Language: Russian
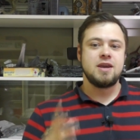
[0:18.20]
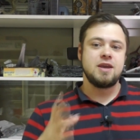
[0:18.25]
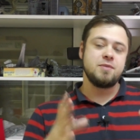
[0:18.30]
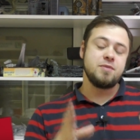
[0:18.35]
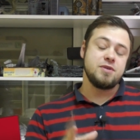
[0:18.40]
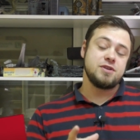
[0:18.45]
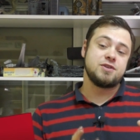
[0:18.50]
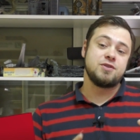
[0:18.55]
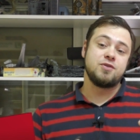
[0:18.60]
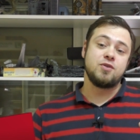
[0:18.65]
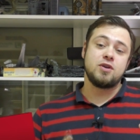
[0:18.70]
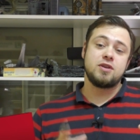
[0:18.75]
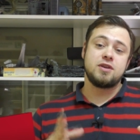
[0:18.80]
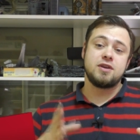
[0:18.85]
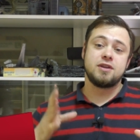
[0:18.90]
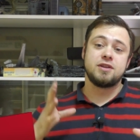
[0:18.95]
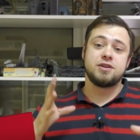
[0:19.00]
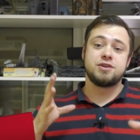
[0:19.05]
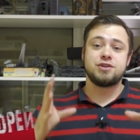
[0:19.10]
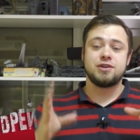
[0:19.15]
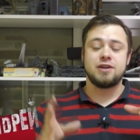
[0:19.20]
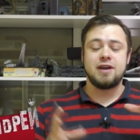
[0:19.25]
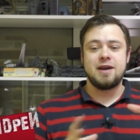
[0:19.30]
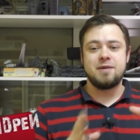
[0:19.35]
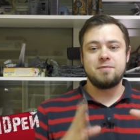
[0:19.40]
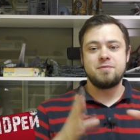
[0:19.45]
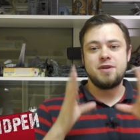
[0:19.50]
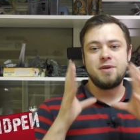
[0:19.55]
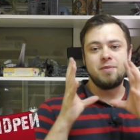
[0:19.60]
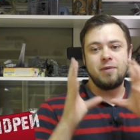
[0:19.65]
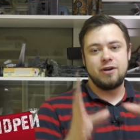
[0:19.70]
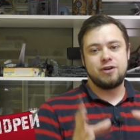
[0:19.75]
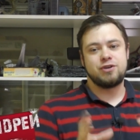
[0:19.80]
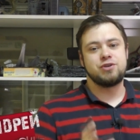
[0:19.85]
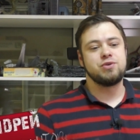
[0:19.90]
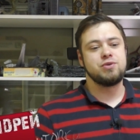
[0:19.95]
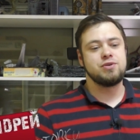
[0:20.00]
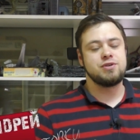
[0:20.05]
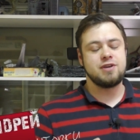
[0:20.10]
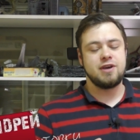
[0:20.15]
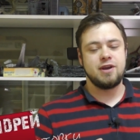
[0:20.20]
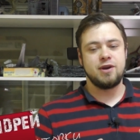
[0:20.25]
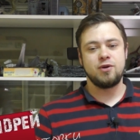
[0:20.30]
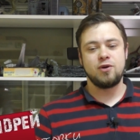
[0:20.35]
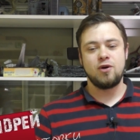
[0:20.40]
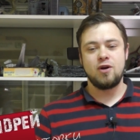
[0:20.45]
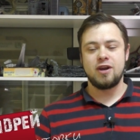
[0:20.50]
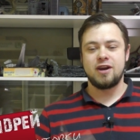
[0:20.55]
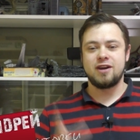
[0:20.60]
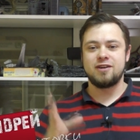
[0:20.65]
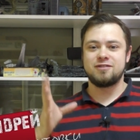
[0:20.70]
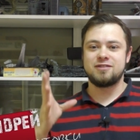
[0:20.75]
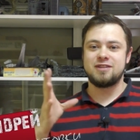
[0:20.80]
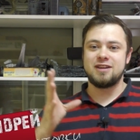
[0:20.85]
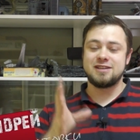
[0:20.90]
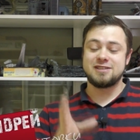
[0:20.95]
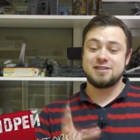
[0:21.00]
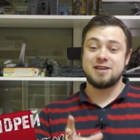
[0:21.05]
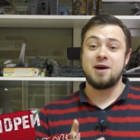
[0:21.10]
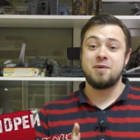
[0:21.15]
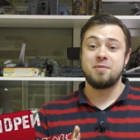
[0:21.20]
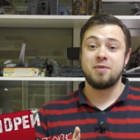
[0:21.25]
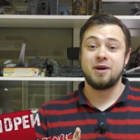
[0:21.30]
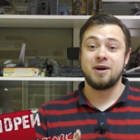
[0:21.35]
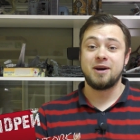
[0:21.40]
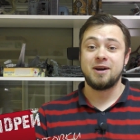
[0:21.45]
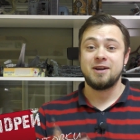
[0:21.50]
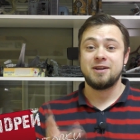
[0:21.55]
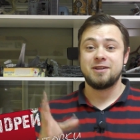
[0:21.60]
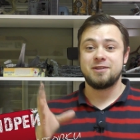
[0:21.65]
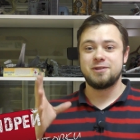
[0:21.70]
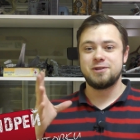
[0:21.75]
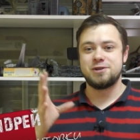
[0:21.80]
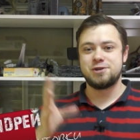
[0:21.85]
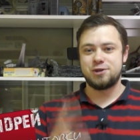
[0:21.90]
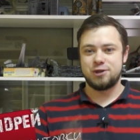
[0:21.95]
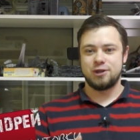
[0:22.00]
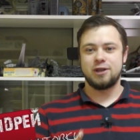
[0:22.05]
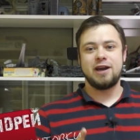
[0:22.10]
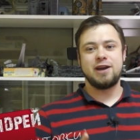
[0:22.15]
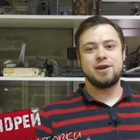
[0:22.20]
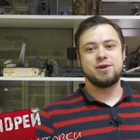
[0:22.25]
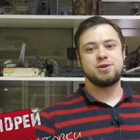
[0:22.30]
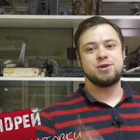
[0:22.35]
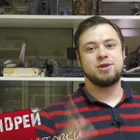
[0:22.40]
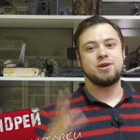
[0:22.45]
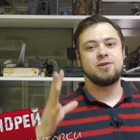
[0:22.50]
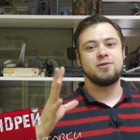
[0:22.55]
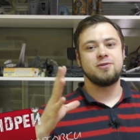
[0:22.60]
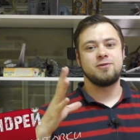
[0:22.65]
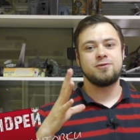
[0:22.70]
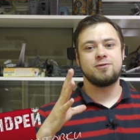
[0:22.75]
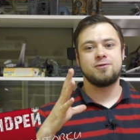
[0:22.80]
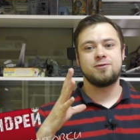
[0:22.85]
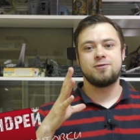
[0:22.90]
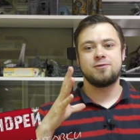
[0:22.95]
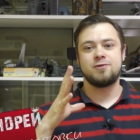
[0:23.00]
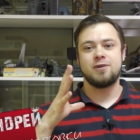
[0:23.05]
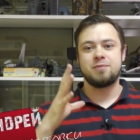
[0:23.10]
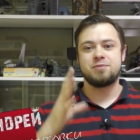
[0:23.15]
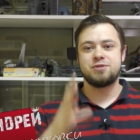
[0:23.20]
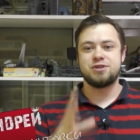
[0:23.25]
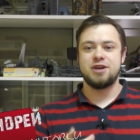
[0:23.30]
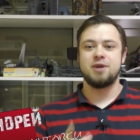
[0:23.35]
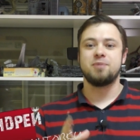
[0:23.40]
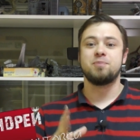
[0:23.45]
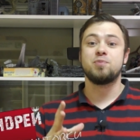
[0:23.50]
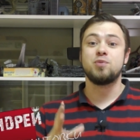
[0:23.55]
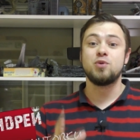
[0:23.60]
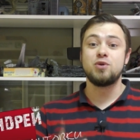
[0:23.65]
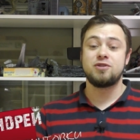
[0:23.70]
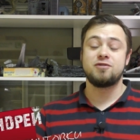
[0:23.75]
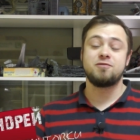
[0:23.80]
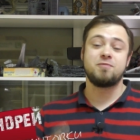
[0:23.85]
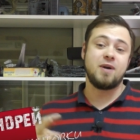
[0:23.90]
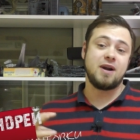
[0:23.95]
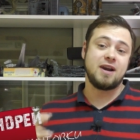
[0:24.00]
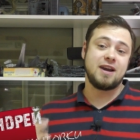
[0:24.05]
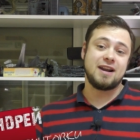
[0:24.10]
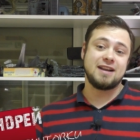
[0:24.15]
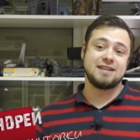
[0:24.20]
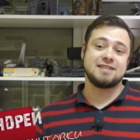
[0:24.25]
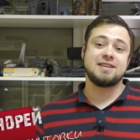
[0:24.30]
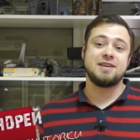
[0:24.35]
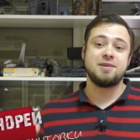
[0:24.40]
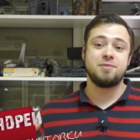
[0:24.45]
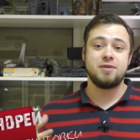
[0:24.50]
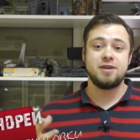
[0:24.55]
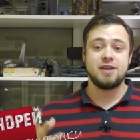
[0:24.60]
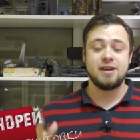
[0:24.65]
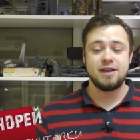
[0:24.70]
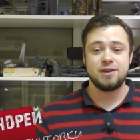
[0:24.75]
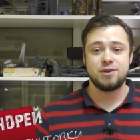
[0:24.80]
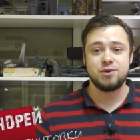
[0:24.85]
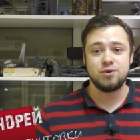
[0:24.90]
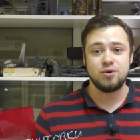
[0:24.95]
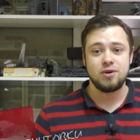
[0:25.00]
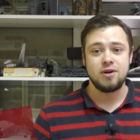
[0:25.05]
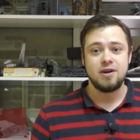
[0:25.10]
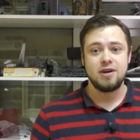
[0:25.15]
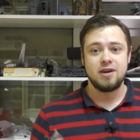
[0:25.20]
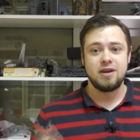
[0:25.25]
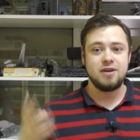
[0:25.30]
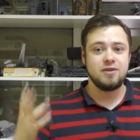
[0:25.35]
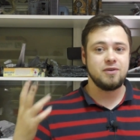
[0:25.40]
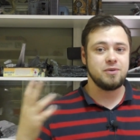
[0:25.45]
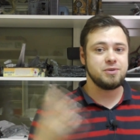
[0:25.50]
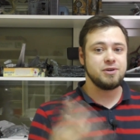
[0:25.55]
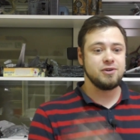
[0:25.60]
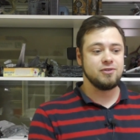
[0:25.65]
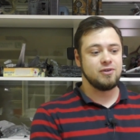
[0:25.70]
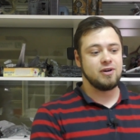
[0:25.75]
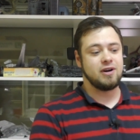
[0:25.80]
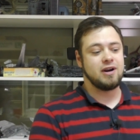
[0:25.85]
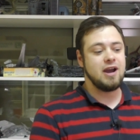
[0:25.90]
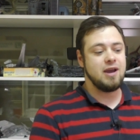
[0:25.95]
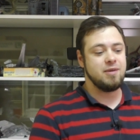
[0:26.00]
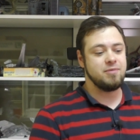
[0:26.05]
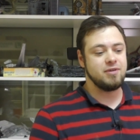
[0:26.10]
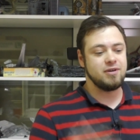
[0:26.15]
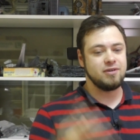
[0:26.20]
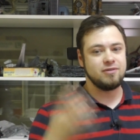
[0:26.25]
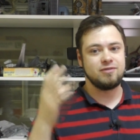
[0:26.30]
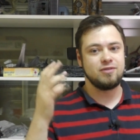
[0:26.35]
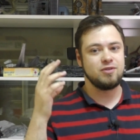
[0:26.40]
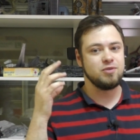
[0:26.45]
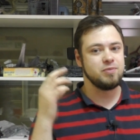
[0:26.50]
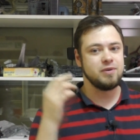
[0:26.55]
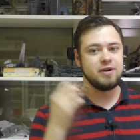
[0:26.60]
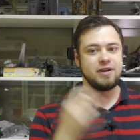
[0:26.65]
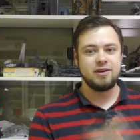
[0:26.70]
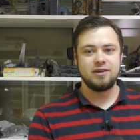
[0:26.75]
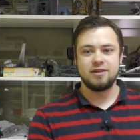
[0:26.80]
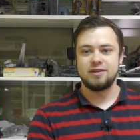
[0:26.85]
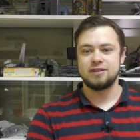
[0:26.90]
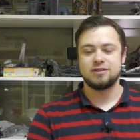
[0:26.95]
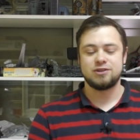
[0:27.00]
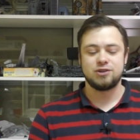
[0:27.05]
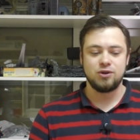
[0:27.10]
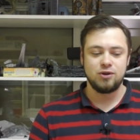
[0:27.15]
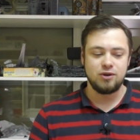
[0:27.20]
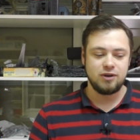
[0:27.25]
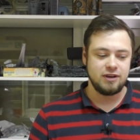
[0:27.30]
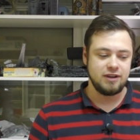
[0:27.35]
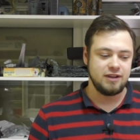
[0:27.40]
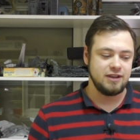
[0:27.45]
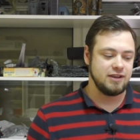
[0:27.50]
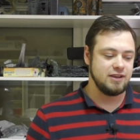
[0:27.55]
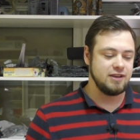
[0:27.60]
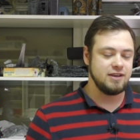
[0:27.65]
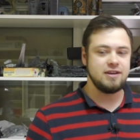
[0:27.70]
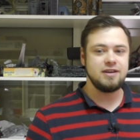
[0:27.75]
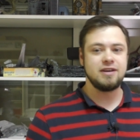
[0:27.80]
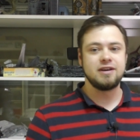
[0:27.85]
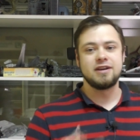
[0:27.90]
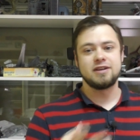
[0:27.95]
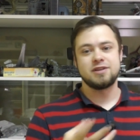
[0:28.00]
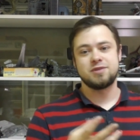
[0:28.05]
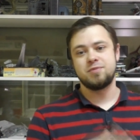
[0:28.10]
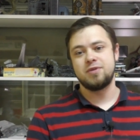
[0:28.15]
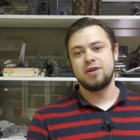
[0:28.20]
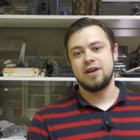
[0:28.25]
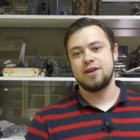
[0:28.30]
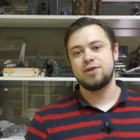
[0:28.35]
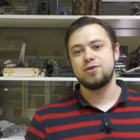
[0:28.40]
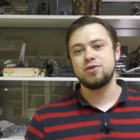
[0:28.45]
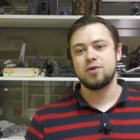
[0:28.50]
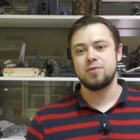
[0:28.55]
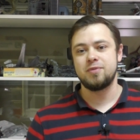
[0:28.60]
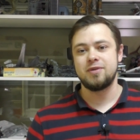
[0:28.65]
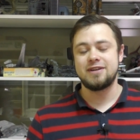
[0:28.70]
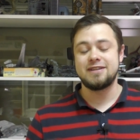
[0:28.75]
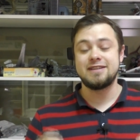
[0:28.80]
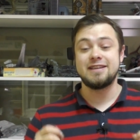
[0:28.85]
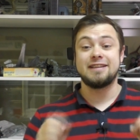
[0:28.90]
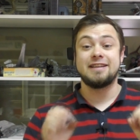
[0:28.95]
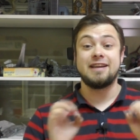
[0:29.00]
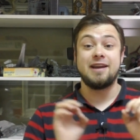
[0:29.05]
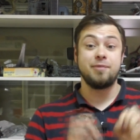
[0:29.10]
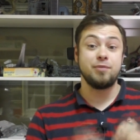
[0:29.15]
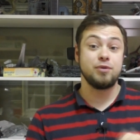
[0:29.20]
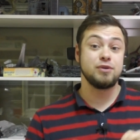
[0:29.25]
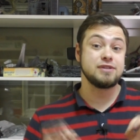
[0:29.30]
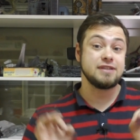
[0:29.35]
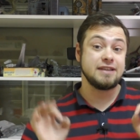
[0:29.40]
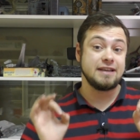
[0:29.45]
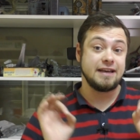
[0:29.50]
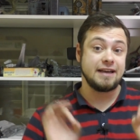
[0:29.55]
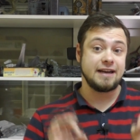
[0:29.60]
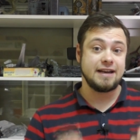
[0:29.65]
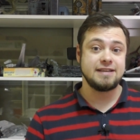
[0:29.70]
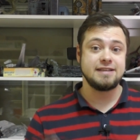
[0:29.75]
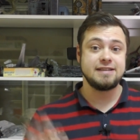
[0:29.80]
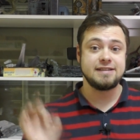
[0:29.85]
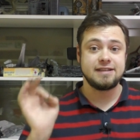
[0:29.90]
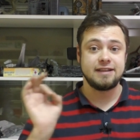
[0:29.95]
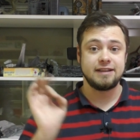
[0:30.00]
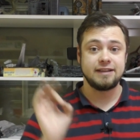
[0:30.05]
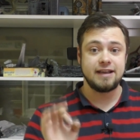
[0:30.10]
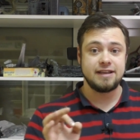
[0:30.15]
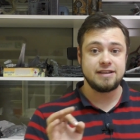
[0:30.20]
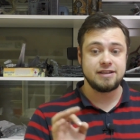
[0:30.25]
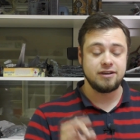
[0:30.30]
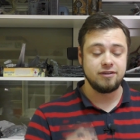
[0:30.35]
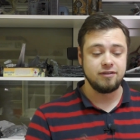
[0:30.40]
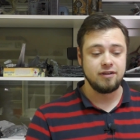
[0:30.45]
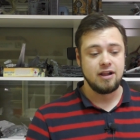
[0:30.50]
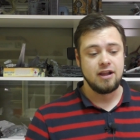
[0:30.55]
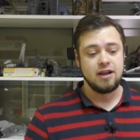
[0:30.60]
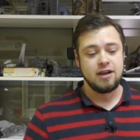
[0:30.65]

и мы сегодня начинаем небольшую серию роликов для самых начинающих вообще путь в покраске миниатюр и вообще Warhammer в любые настольные игры с миниатюрами, где требуется красить солдатиков.